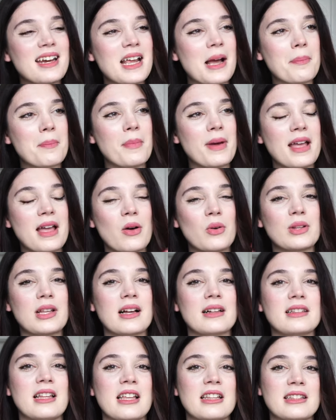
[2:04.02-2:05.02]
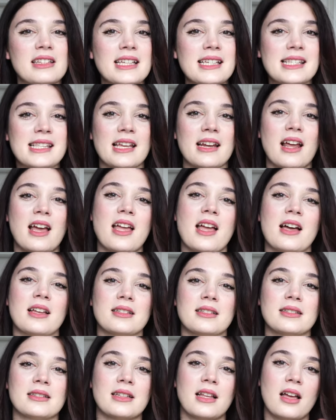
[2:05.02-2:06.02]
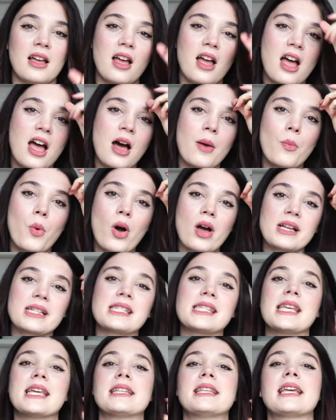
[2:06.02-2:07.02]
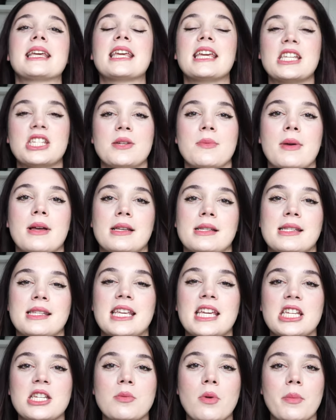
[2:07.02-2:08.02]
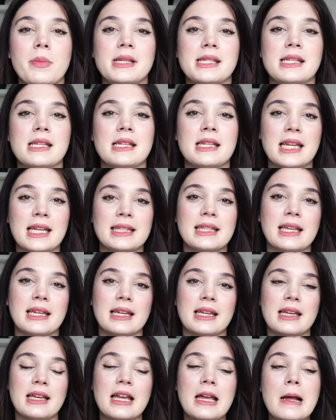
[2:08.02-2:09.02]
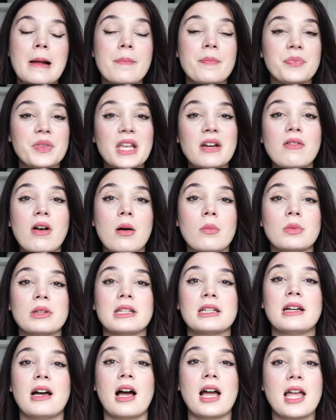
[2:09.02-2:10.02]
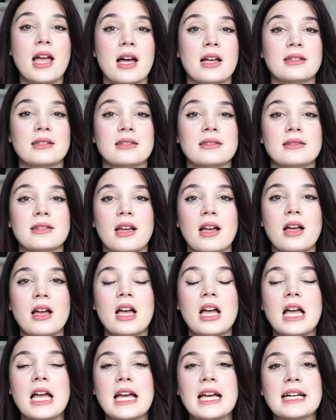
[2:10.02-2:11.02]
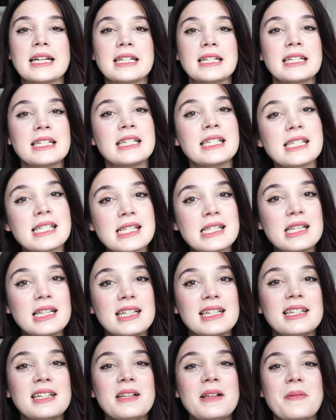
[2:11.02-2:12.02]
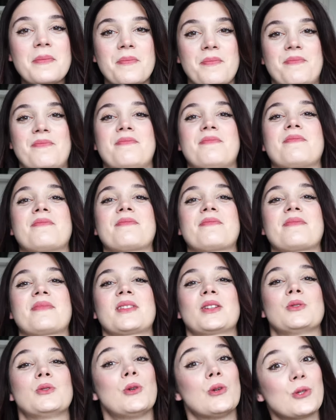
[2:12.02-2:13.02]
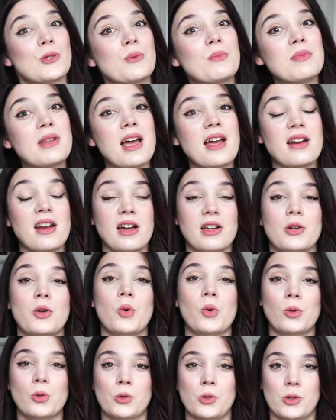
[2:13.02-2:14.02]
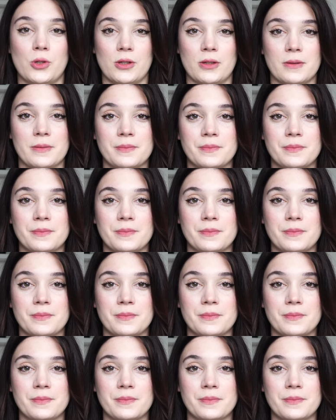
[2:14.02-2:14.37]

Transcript: yapmaya odaklandıysan hayatında bu anksiyete geçmez. Geçmemesinin nedeni devamlı hayatında hızlı çözümler arıyor oluşun.